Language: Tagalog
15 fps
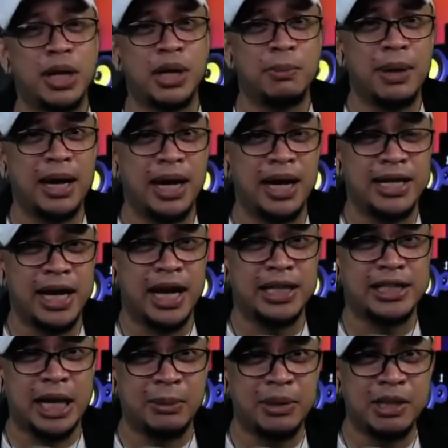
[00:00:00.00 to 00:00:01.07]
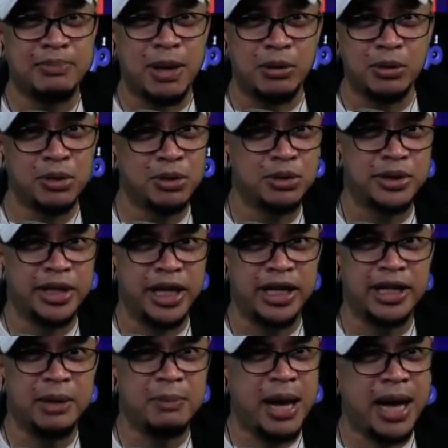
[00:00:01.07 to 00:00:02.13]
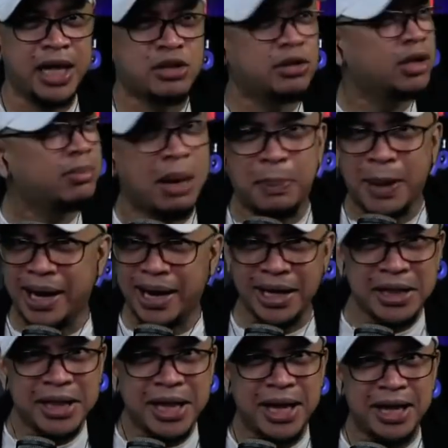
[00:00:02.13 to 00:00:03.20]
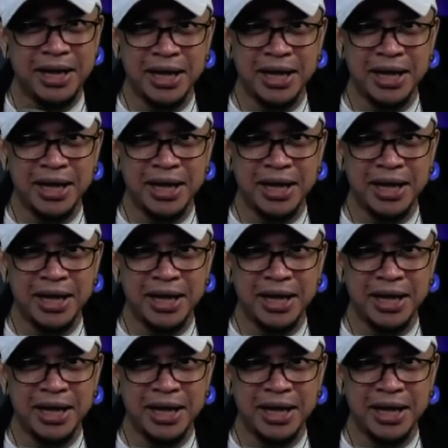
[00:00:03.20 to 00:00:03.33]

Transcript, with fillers: ng Malacanang kasama ni Pangulong Duterte. Eh, bakit yung iba parang hindi?